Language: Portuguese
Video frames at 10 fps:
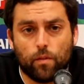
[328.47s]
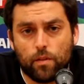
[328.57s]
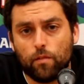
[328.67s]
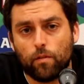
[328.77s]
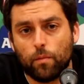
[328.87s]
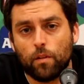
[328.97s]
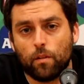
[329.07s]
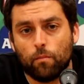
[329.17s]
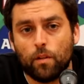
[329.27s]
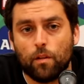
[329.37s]

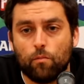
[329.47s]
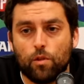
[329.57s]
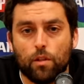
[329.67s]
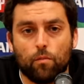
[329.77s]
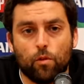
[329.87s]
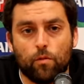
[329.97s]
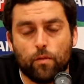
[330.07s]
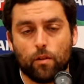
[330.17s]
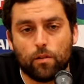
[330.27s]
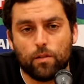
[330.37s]
defensivamente também temos sido muito
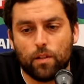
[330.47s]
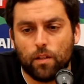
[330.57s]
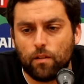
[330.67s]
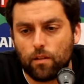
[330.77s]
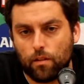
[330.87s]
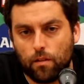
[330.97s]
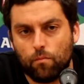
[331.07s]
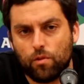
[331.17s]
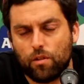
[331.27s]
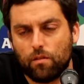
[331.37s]
fortes, ainda que
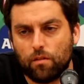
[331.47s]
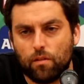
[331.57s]
temos,